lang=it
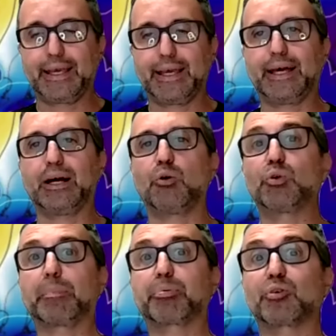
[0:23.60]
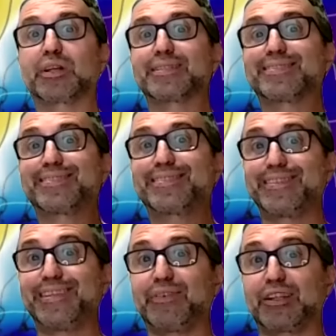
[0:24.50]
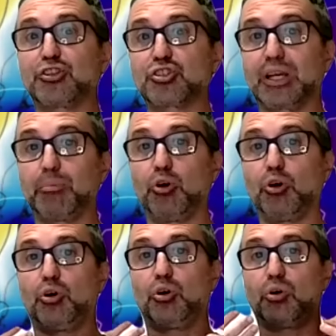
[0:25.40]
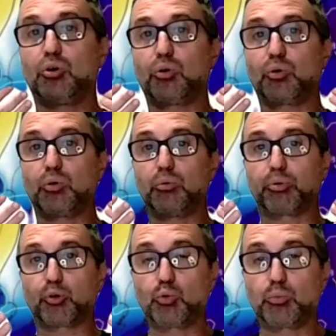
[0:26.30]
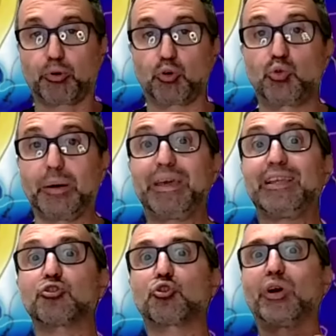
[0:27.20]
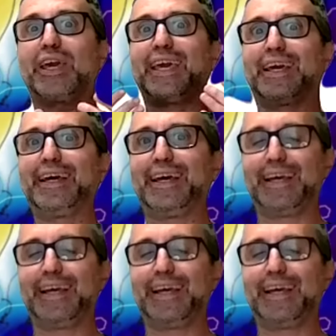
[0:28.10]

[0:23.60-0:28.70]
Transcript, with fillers: uh, una progressiva, diciamo, pro prolungamento e